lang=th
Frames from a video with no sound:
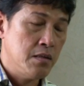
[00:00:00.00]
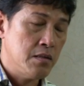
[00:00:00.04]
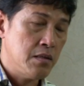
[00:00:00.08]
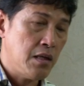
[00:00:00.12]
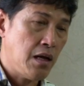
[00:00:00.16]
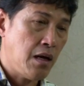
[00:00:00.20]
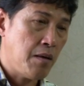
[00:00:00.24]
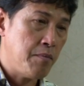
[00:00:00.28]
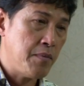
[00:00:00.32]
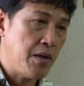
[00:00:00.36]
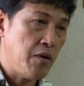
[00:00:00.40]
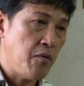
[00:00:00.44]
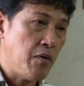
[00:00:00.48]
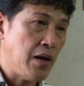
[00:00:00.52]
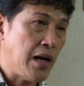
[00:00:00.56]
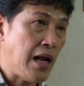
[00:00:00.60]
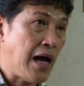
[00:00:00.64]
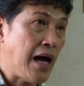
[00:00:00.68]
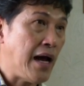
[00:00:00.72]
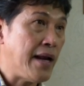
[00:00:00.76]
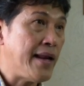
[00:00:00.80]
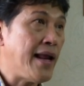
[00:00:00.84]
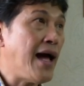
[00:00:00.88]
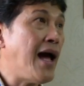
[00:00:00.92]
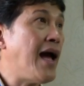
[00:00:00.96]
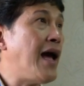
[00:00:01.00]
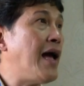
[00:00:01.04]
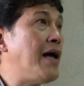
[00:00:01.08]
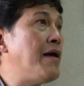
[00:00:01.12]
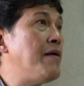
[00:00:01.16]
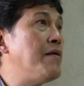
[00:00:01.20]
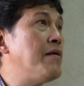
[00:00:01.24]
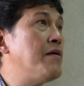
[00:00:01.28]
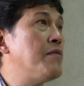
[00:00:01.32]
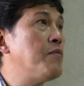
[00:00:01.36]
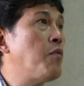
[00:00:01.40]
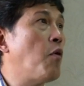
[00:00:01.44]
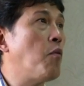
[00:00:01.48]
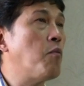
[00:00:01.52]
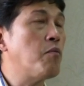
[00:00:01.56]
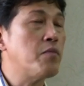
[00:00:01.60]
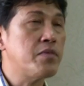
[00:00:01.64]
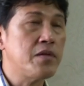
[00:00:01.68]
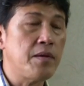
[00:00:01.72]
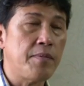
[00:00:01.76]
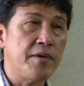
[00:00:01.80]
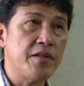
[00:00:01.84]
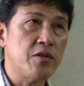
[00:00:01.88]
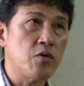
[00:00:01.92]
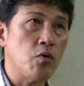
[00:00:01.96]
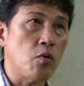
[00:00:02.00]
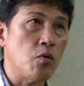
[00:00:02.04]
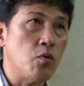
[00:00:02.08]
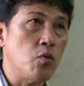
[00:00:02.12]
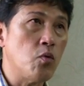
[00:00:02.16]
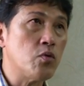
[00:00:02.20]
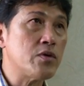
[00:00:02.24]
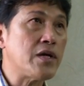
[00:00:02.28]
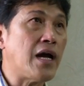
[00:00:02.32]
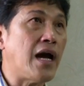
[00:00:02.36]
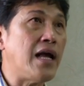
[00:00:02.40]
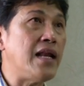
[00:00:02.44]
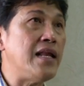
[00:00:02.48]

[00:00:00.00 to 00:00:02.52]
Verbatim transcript: ถ้ามีเวลาได้ ผมจะไปส่งลูกชาย